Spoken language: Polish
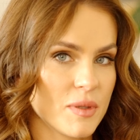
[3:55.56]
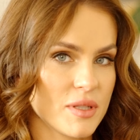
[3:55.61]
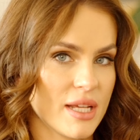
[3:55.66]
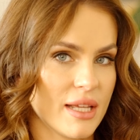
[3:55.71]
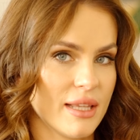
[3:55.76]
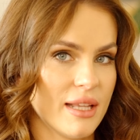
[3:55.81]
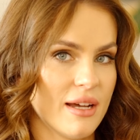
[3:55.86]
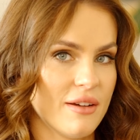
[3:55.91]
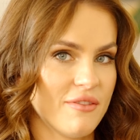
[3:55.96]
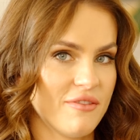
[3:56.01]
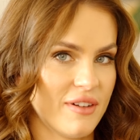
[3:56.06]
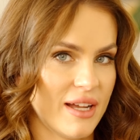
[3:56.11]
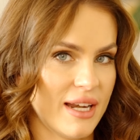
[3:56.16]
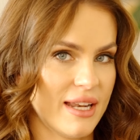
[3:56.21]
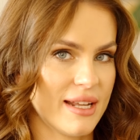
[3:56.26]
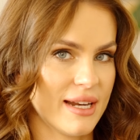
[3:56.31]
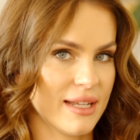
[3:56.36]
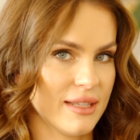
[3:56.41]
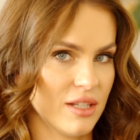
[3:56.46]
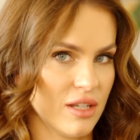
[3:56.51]
posiada
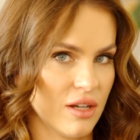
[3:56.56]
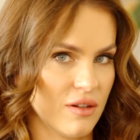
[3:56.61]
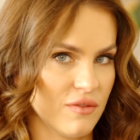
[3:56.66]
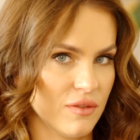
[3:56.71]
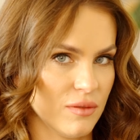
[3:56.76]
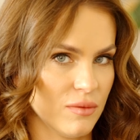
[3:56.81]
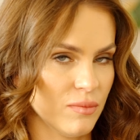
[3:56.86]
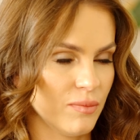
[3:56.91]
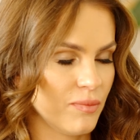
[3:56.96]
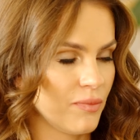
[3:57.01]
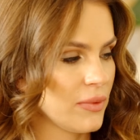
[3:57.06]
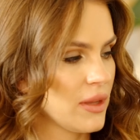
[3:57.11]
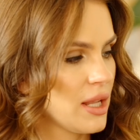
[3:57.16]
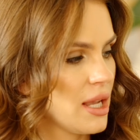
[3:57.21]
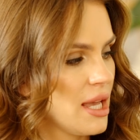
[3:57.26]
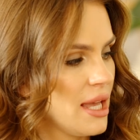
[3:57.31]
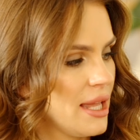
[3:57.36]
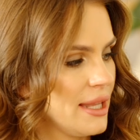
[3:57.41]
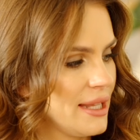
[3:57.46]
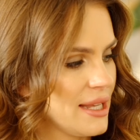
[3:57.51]
falę radiową.
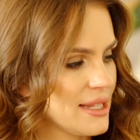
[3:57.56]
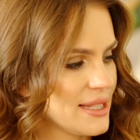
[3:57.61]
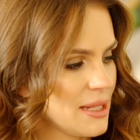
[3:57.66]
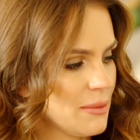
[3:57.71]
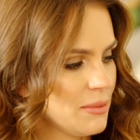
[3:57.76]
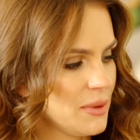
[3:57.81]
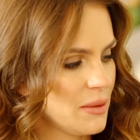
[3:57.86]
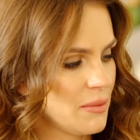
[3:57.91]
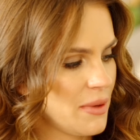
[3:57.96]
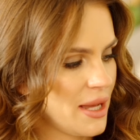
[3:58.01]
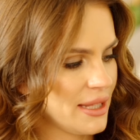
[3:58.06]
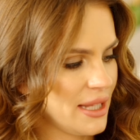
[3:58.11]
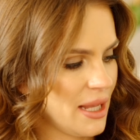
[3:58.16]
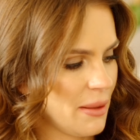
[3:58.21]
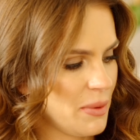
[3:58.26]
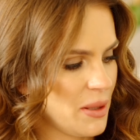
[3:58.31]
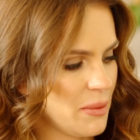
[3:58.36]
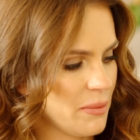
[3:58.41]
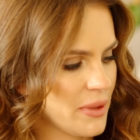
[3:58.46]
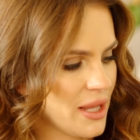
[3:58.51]
Następnym
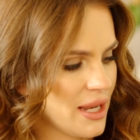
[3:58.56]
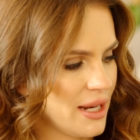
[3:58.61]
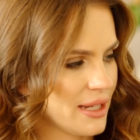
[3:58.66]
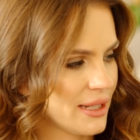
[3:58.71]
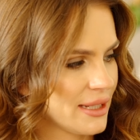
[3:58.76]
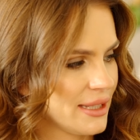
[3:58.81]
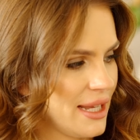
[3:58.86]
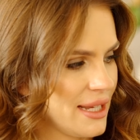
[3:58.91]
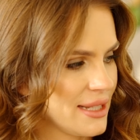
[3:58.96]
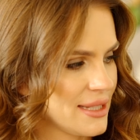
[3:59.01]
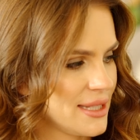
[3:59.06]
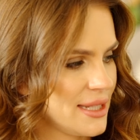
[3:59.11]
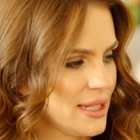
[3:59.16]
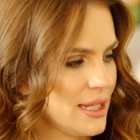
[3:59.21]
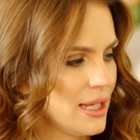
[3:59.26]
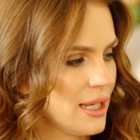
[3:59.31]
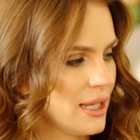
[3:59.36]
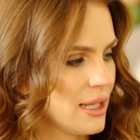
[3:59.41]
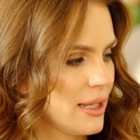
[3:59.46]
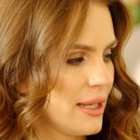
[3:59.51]
etapem pielęgnacji
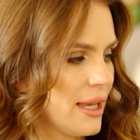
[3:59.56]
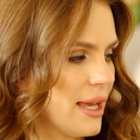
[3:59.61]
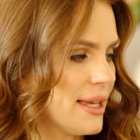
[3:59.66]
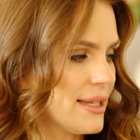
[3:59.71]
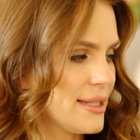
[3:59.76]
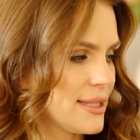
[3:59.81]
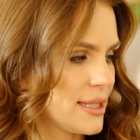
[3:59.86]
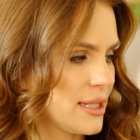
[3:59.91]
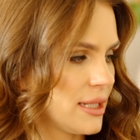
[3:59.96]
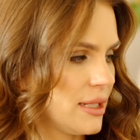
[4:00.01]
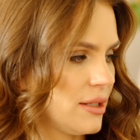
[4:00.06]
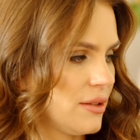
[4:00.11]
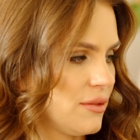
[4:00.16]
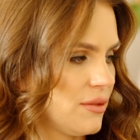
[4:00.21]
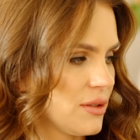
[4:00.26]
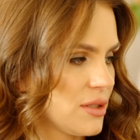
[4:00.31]
jest, e,